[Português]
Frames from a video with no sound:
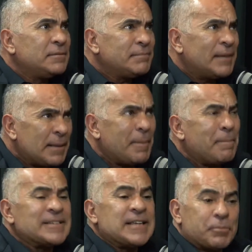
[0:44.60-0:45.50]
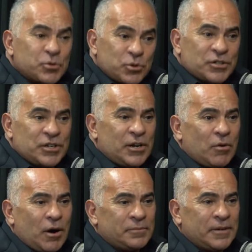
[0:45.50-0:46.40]
Até para passar para os donos de
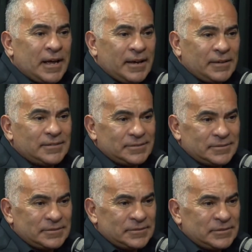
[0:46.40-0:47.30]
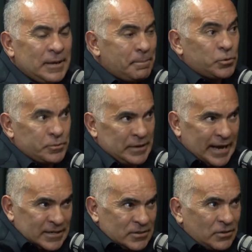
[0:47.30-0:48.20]
helicóptero, né? Uhum. E para os
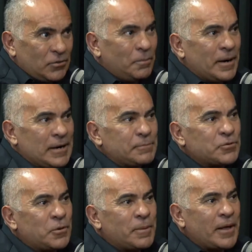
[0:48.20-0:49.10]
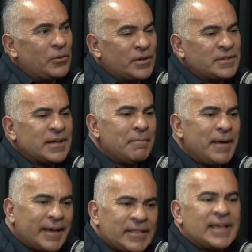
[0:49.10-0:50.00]
caras que estão comprando, para os compradores,
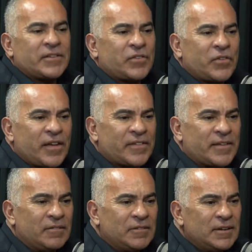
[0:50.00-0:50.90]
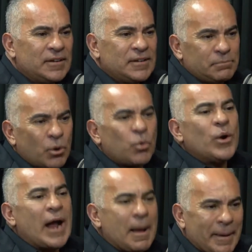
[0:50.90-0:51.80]
saber que tem essa associação
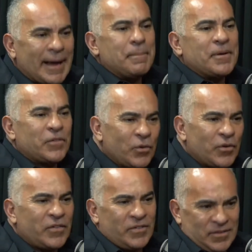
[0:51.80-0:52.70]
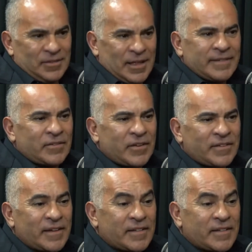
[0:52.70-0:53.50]
procurar pegar pessoas dessa associação.